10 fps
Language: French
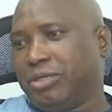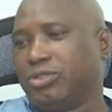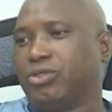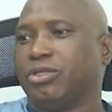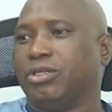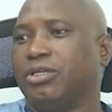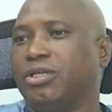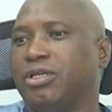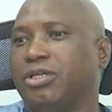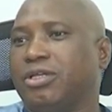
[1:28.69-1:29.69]
Parce que
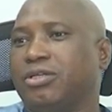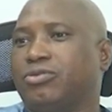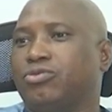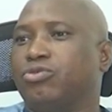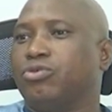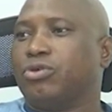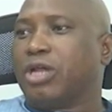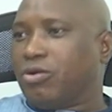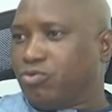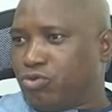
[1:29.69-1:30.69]
tous nos
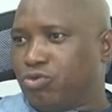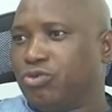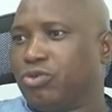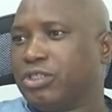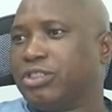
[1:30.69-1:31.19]
grands cours d'eau,